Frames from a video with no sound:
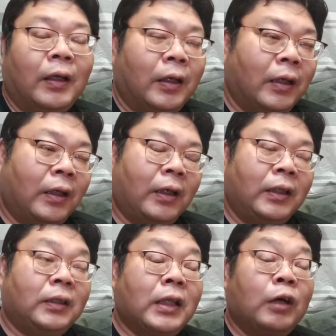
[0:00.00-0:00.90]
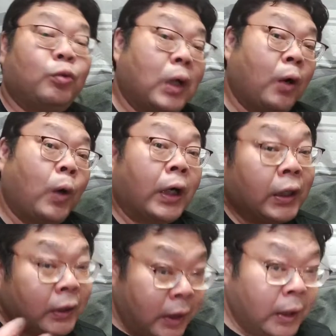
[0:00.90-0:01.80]
えー、一旦裏を
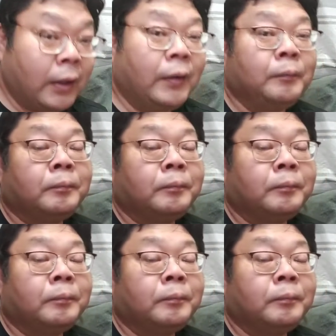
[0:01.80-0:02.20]
開けて、